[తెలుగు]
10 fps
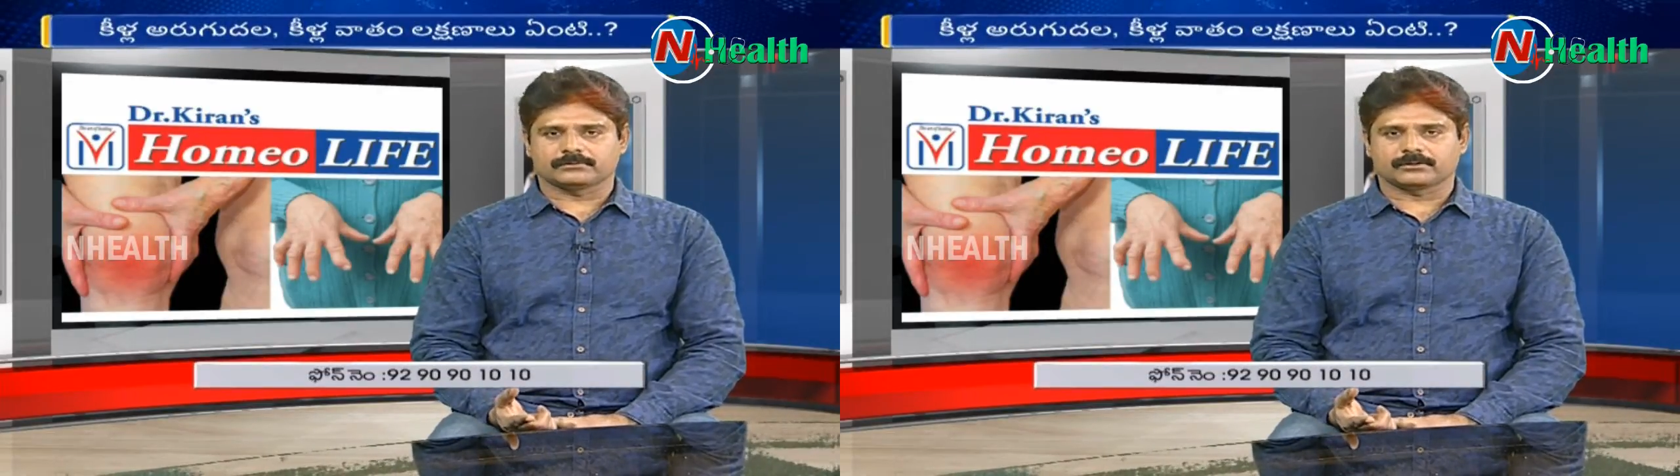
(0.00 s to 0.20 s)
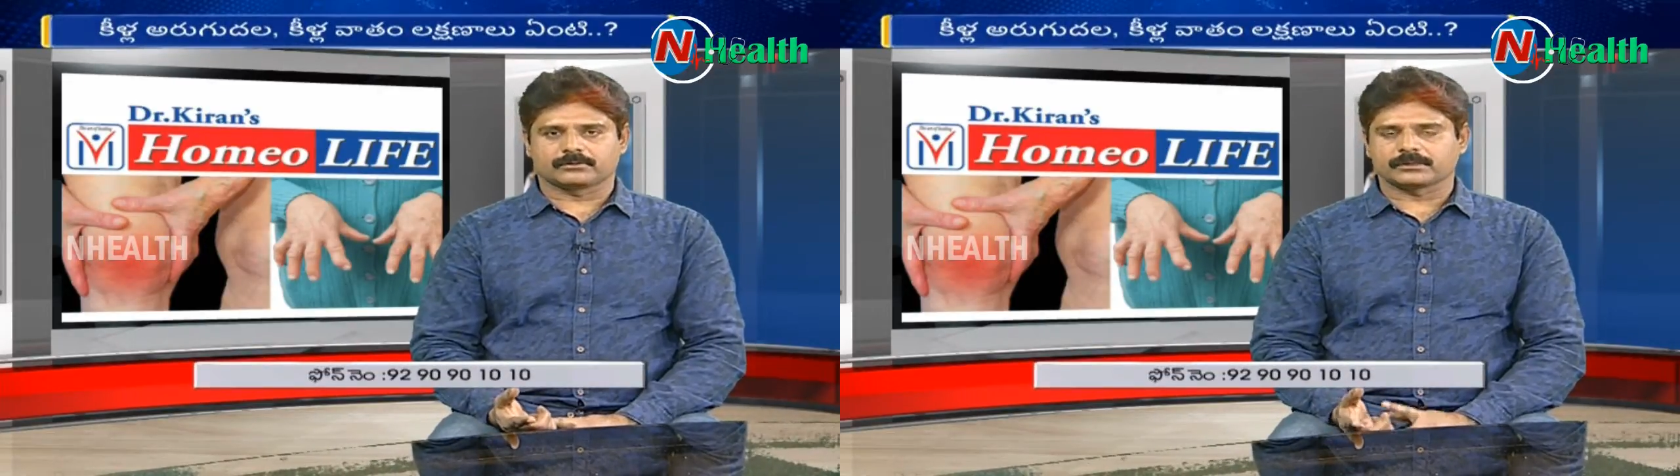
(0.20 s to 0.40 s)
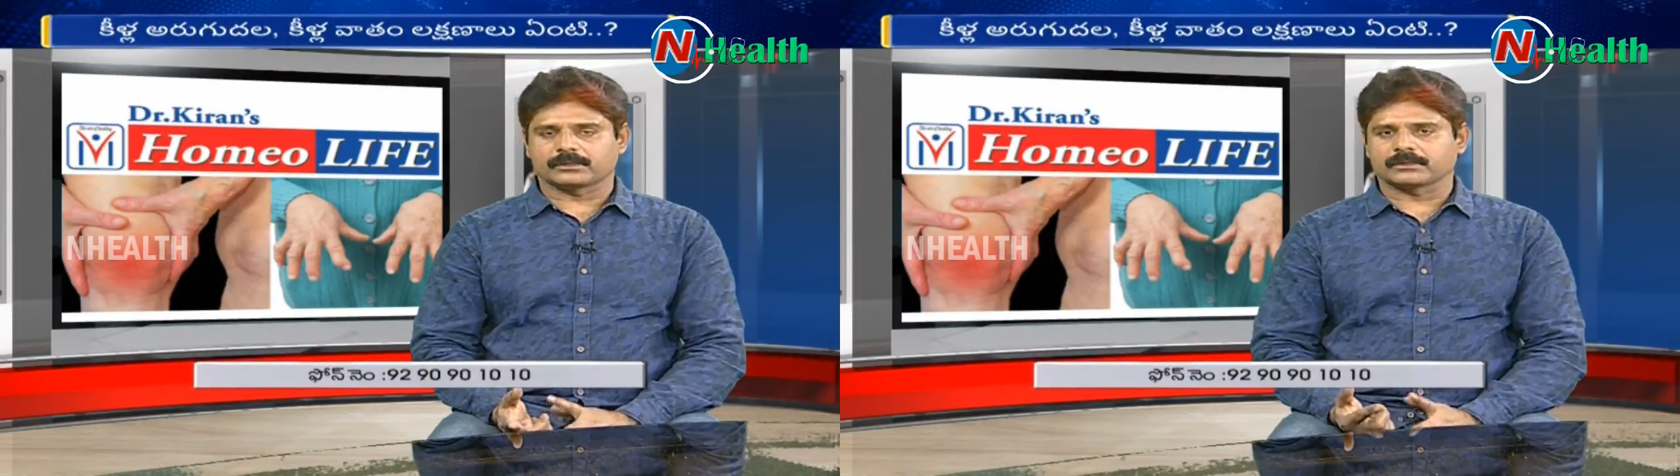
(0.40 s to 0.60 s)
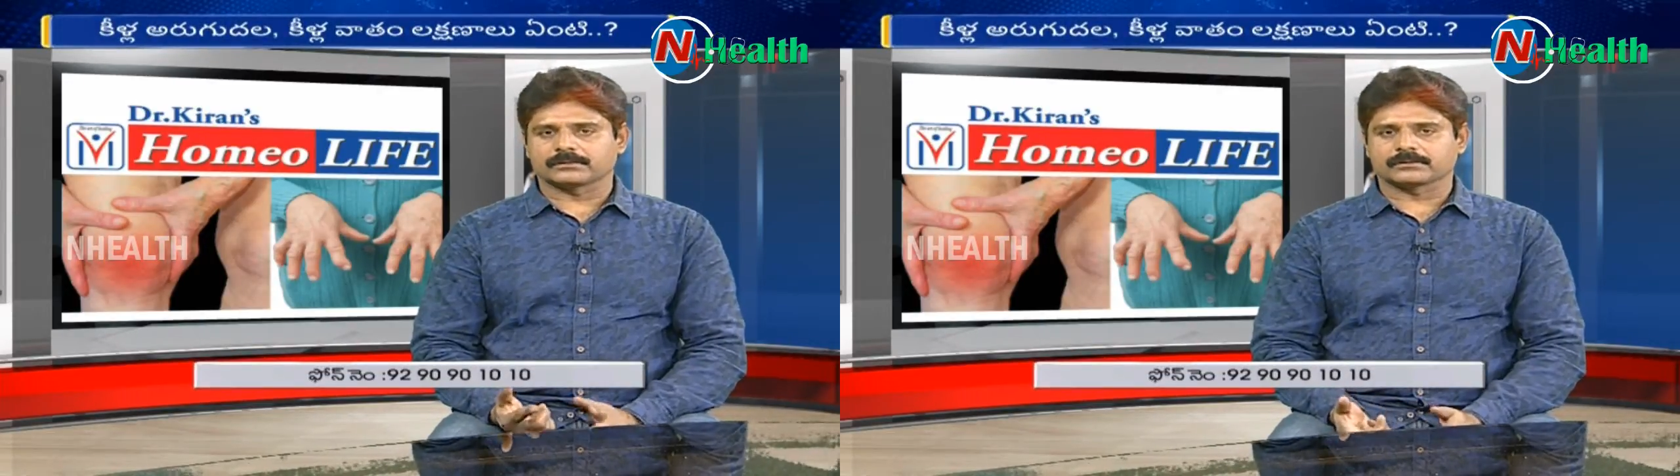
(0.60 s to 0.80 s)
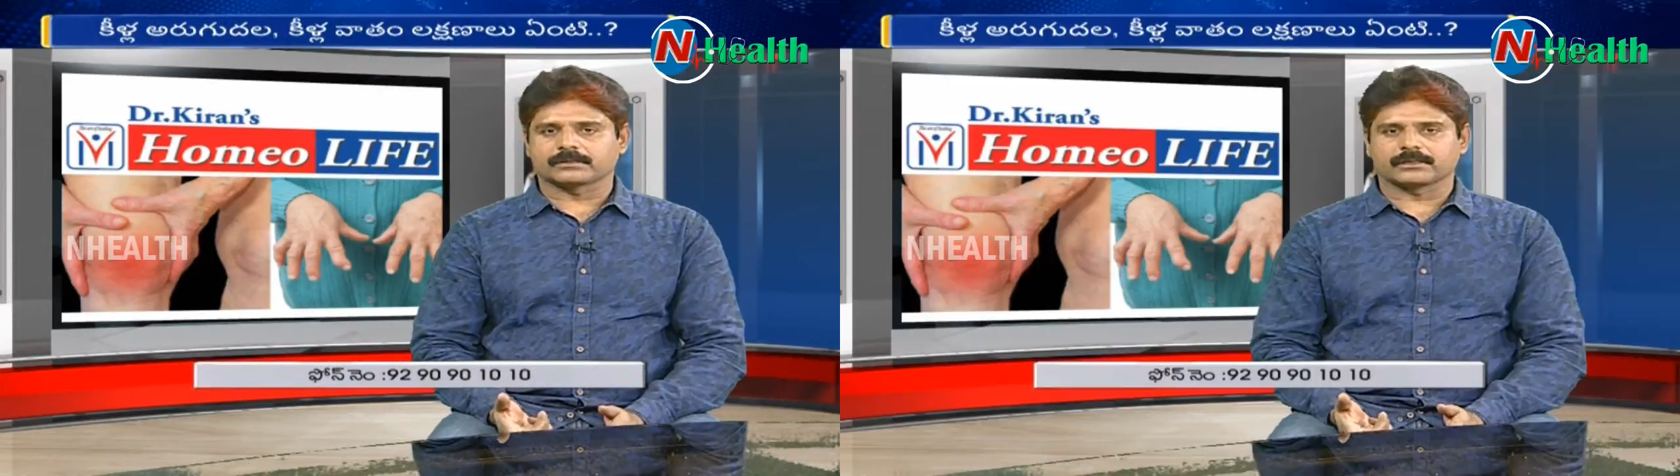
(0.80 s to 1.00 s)
సో రుమిటైడ్
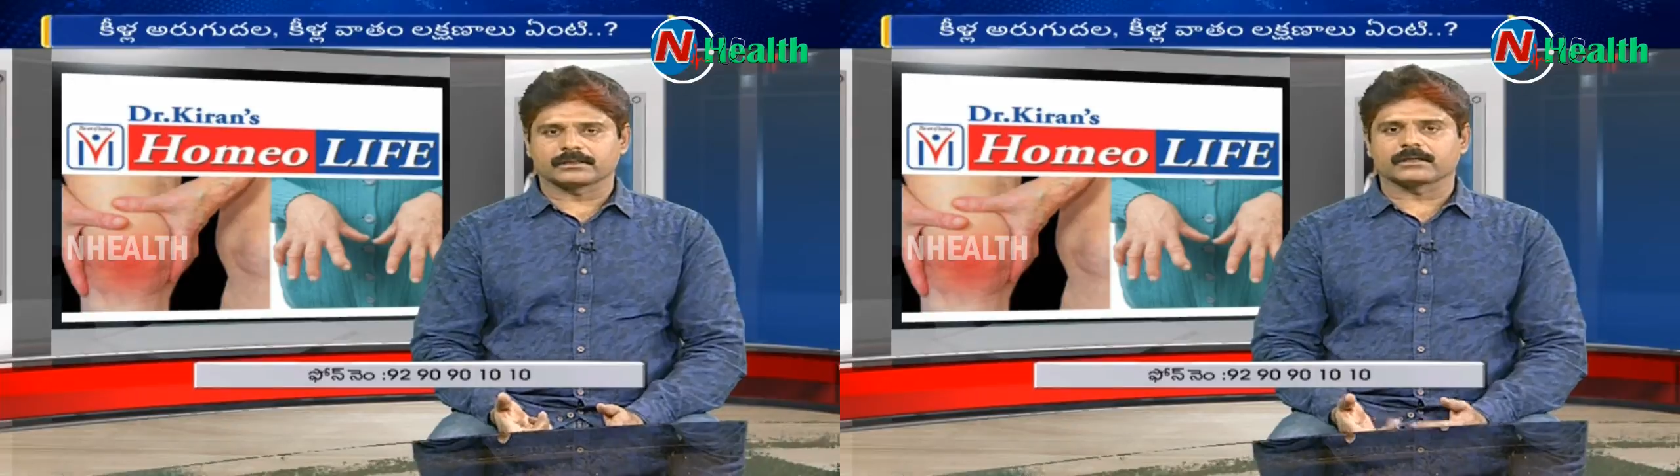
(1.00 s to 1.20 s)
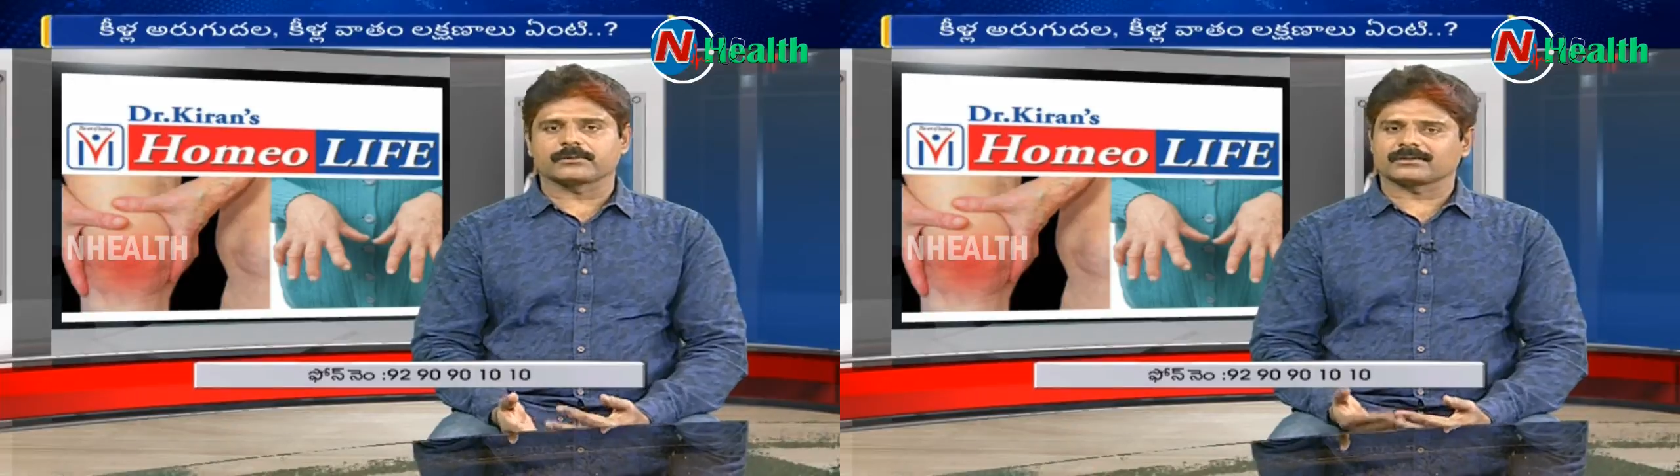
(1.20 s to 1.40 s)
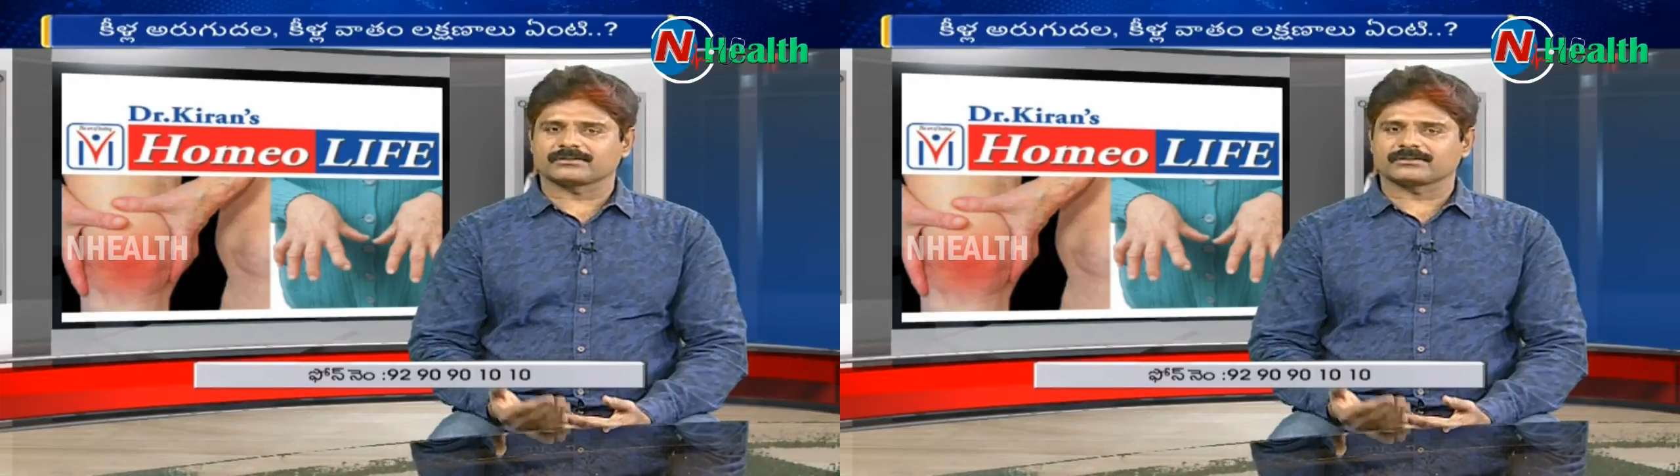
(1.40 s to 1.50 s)
ఆర్థరైటిస్ లేదు కాబట్టి